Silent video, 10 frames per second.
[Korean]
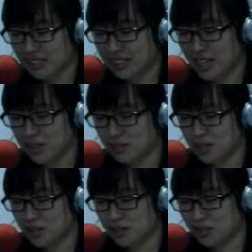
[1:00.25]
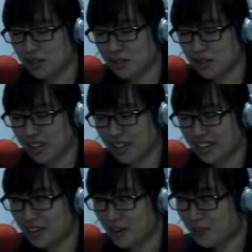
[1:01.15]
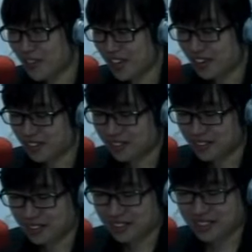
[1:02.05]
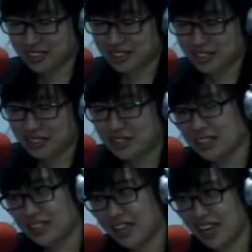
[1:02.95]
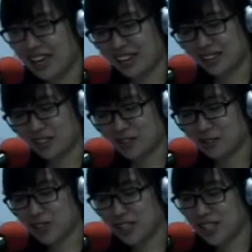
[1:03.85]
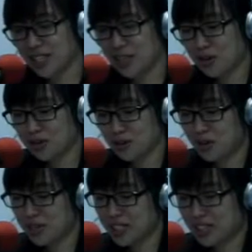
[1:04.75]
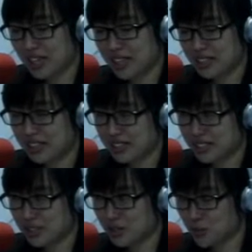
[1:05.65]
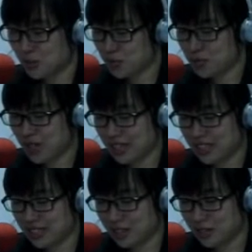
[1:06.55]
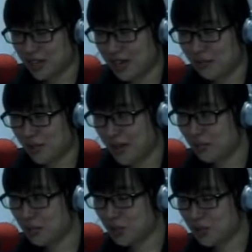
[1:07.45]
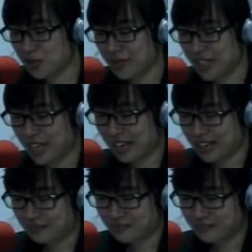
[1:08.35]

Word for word: 의자에 붙이고 있을 수가 없네요. 네, 우리 기억 속 어딘가에 있는 소풍 가기 전날 밤 모습입니다.